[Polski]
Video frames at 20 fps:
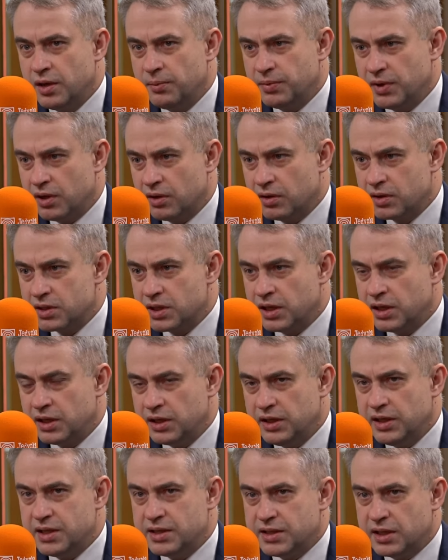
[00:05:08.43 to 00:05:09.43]
pieniądze
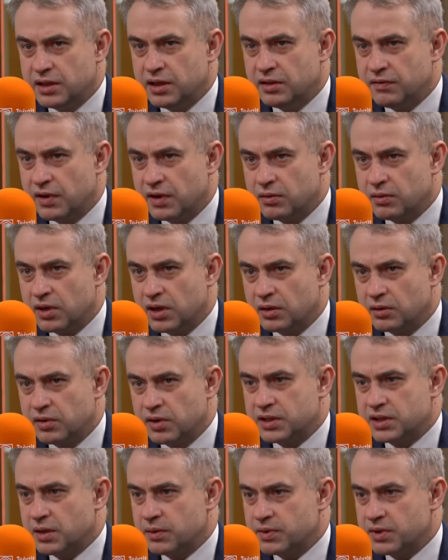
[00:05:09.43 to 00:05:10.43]
i jest jeden warunek,
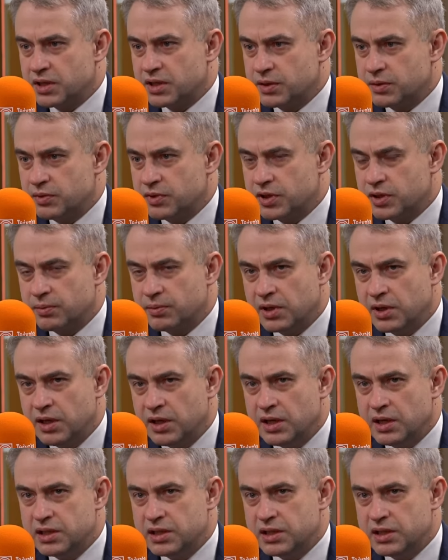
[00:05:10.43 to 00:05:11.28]
który cały czas słyszymy.